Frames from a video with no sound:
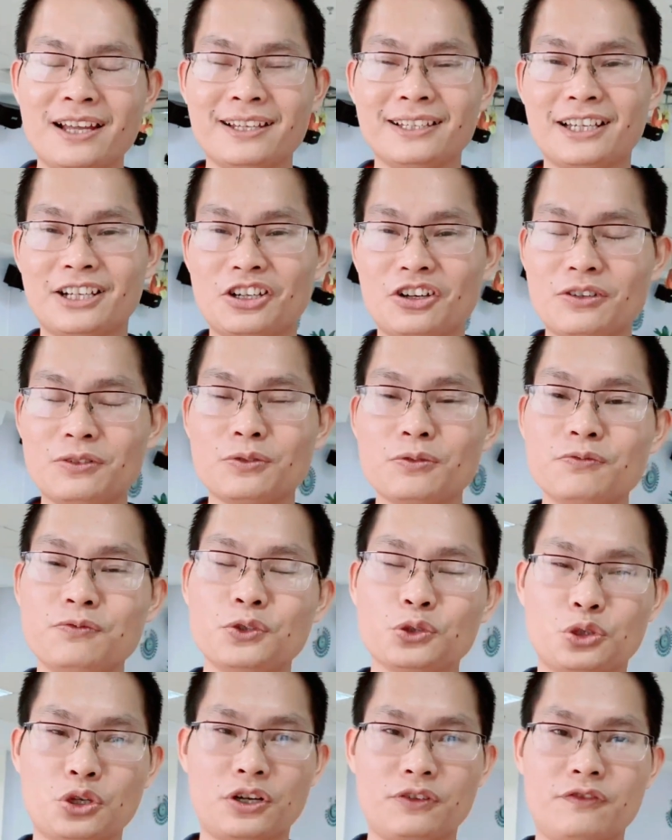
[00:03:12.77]
thì nó cũng
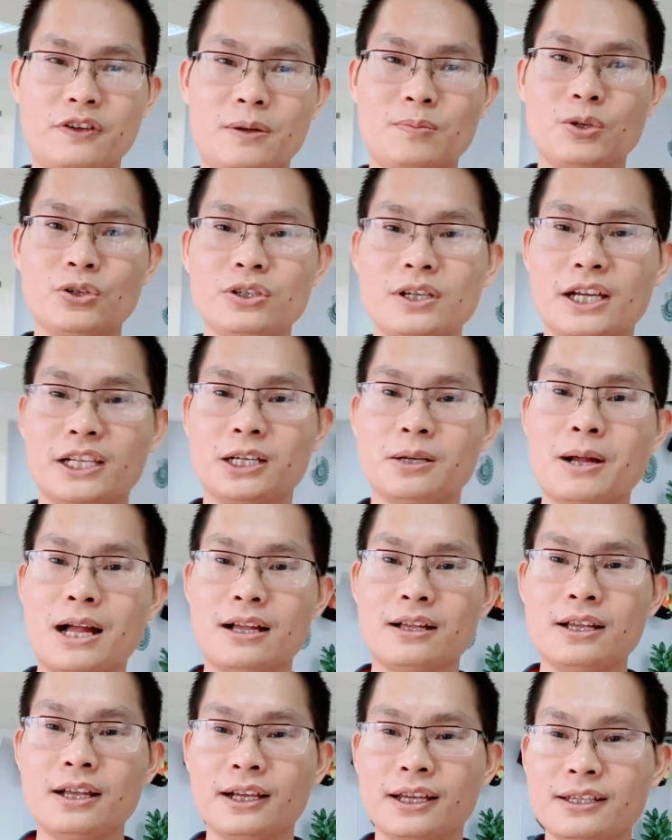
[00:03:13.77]
phụ thuộc vào mỗi người thôi ạ
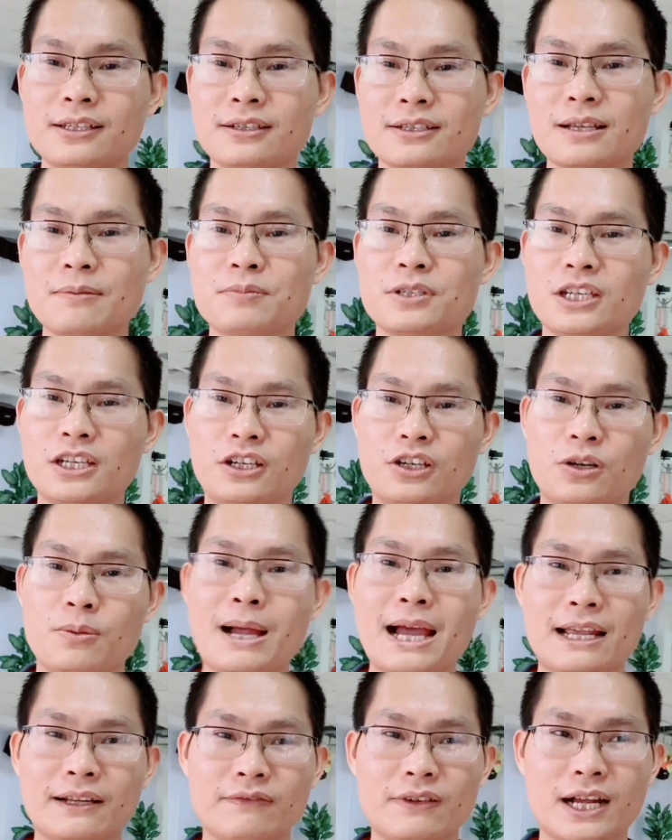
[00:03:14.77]
cái sự chăm chỉ của
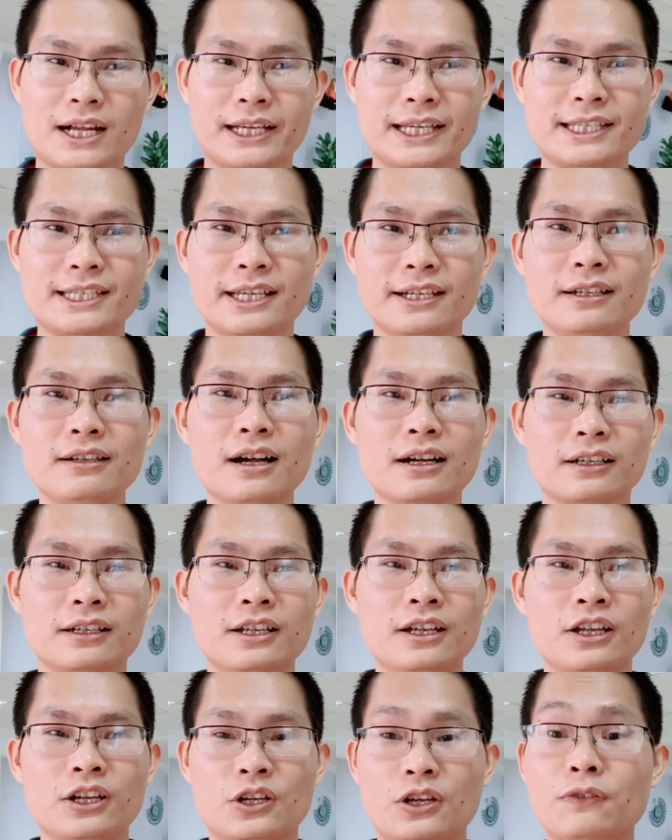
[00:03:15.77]
bạn và cái chiến lược
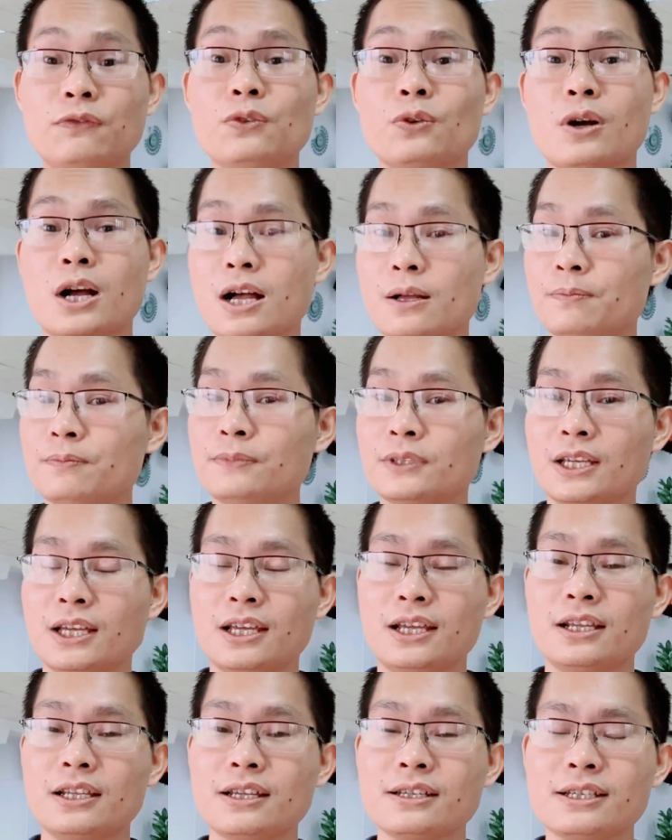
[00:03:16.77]
nó phù hợp
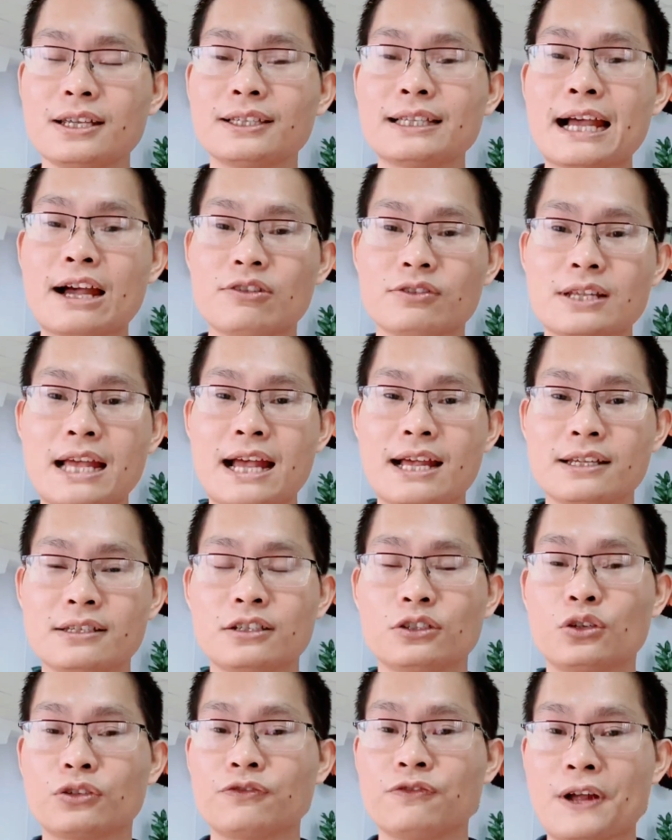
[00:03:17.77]
thì nó sẽ tạo ra
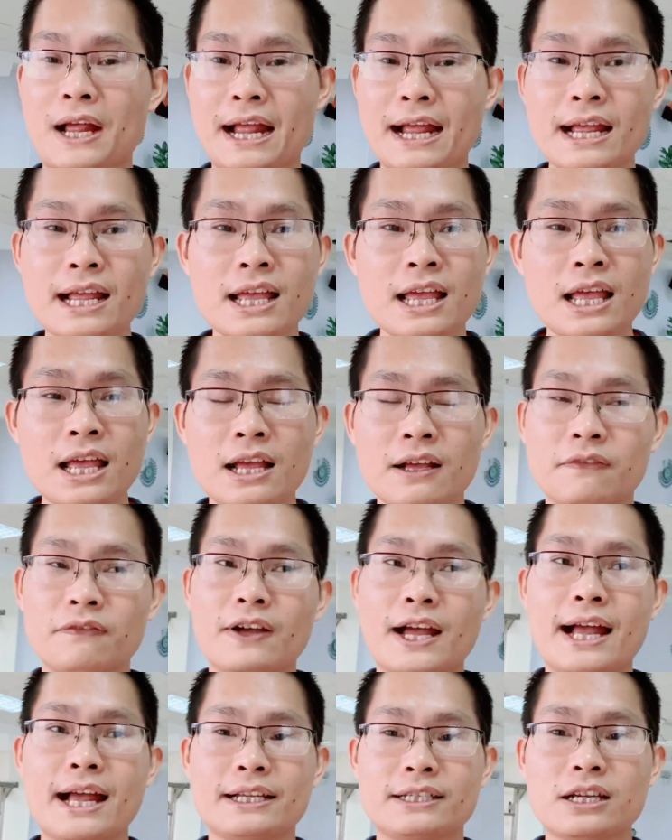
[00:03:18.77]
sự đột phá
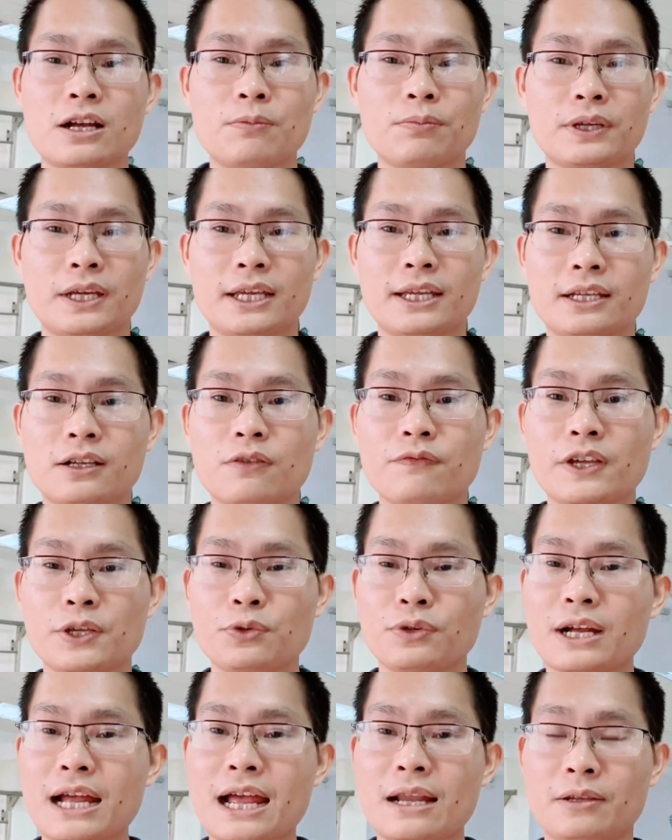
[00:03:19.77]
và trong cái công việc
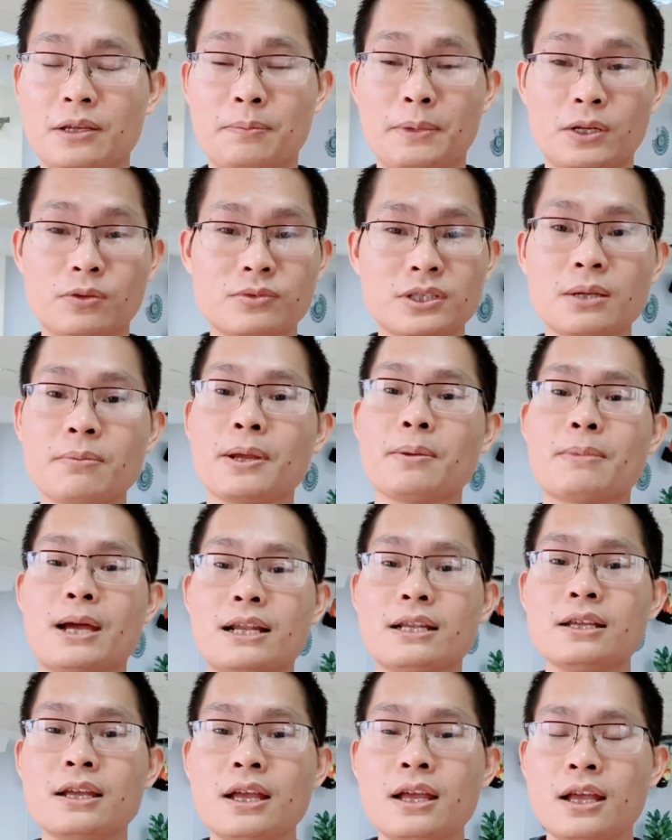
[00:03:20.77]
yoga thì mình cũng rất may
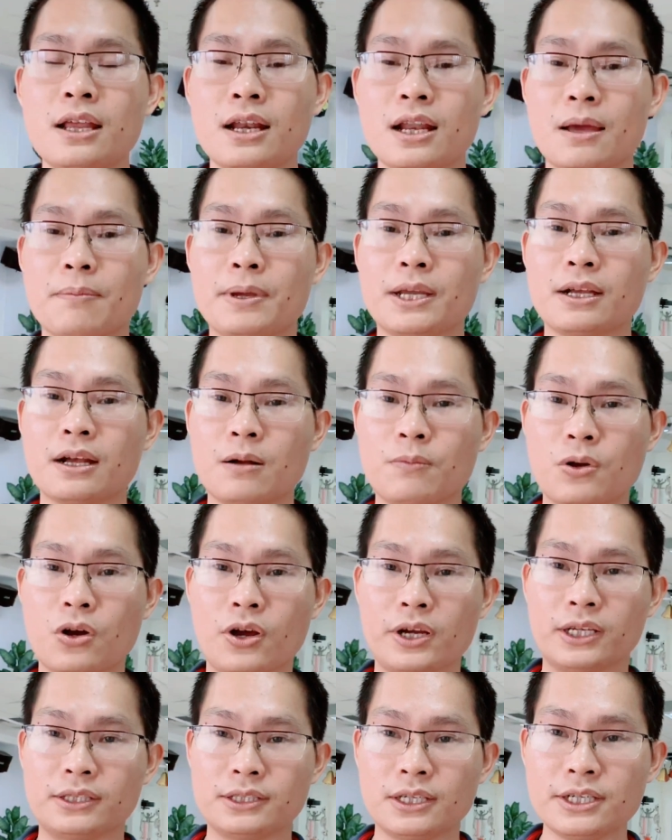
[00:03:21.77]
mắn là mình hòng
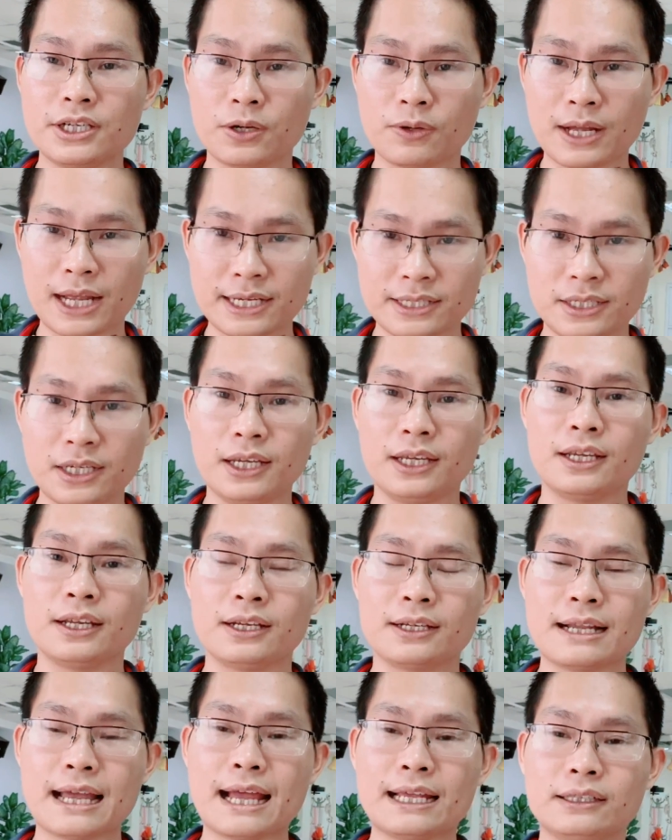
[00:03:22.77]
hỏi được rất nhiều các anh chị
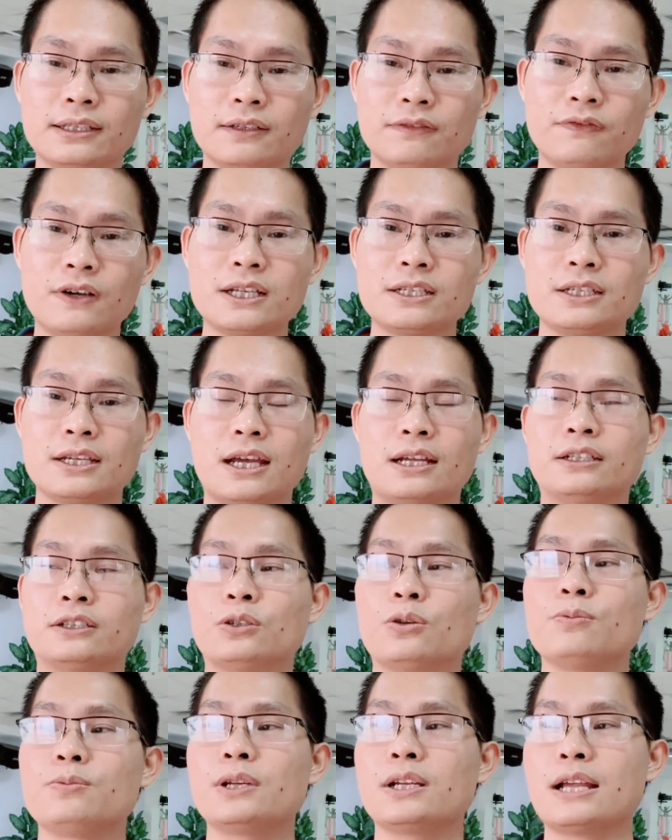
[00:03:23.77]
đã từng phát triển
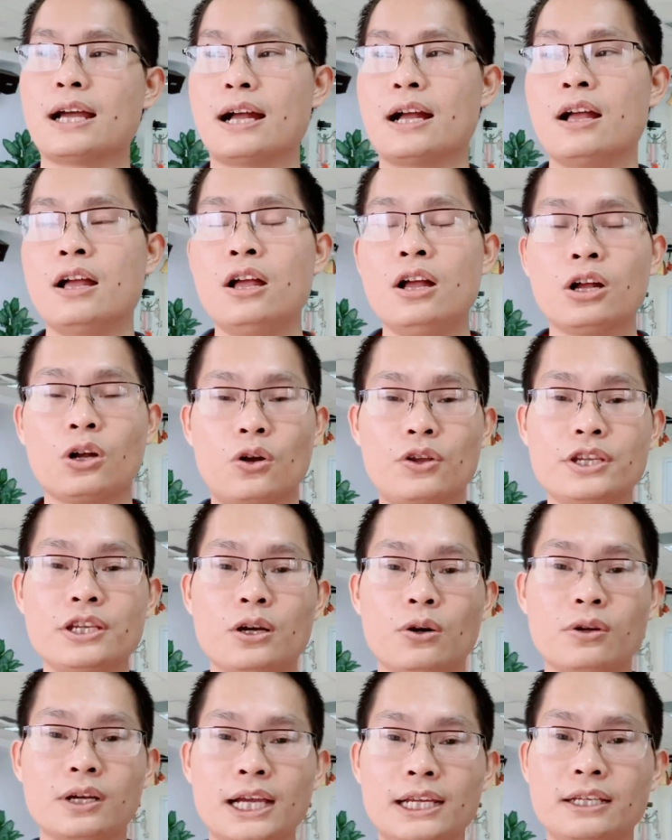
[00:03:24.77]
cũng như là có
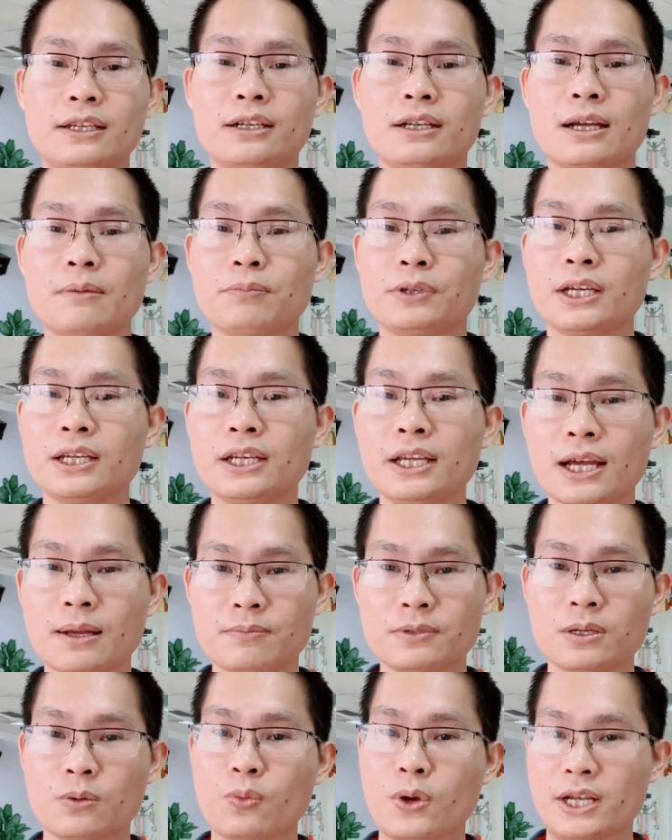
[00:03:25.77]
nhiều kênh năm kinh
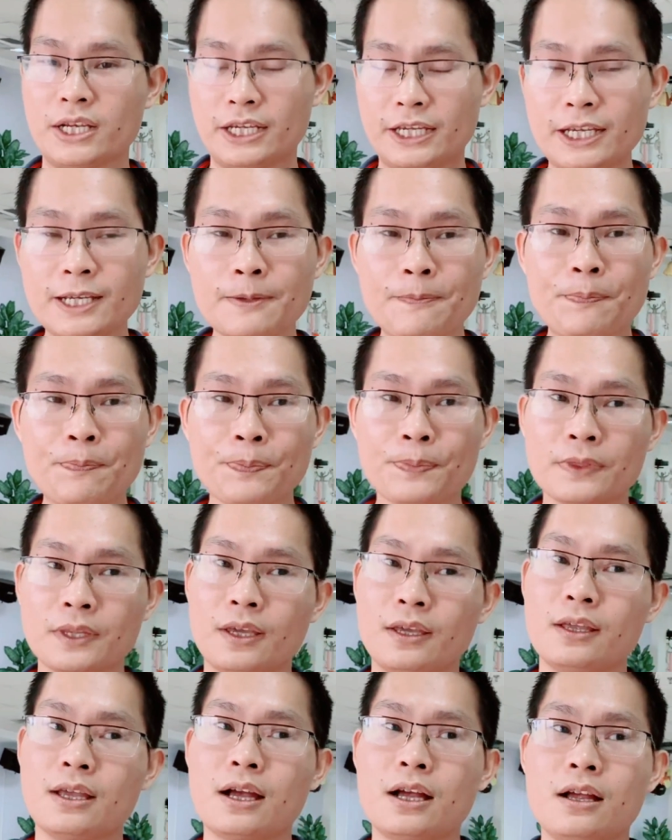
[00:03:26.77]
nghiệm trong quản lý
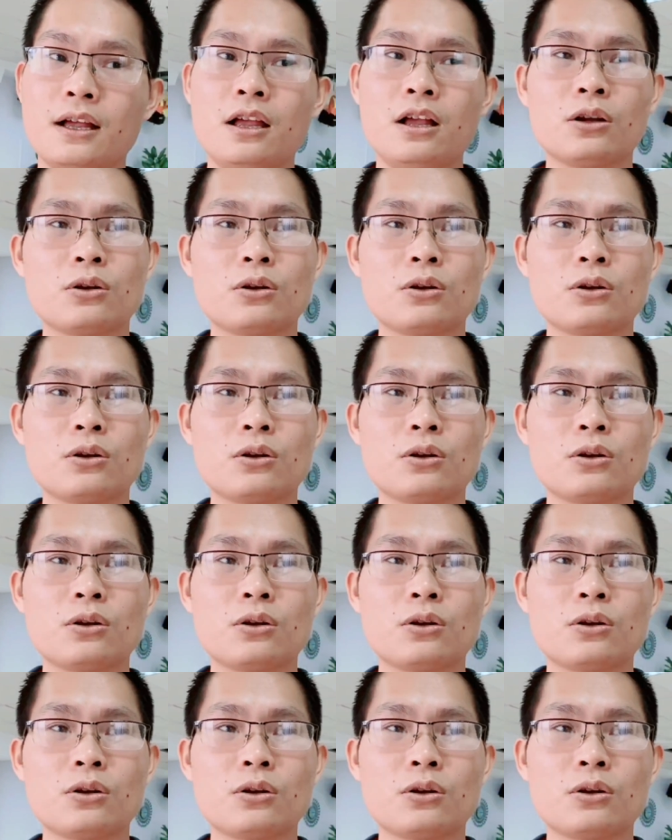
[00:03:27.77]
thì ờ,